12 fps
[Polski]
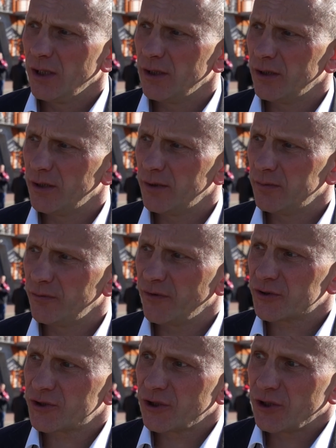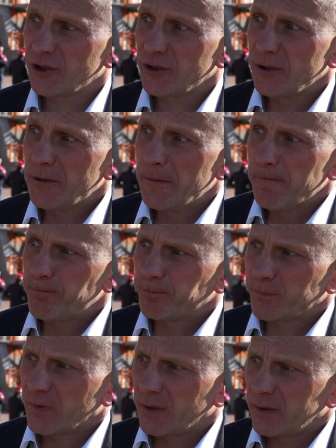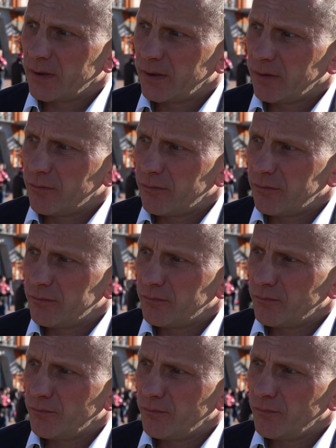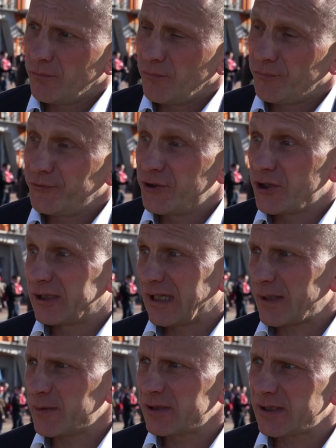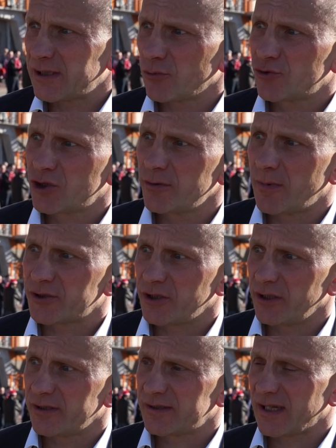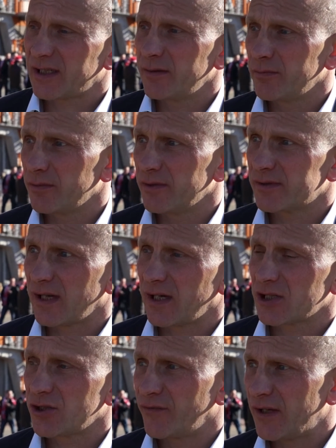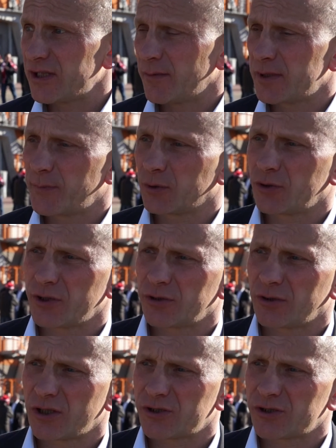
E, mówię, że mm, e, jeżeli ta reprezentacja utrzyma się i z takim zaangażowaniem będzie podchodziła do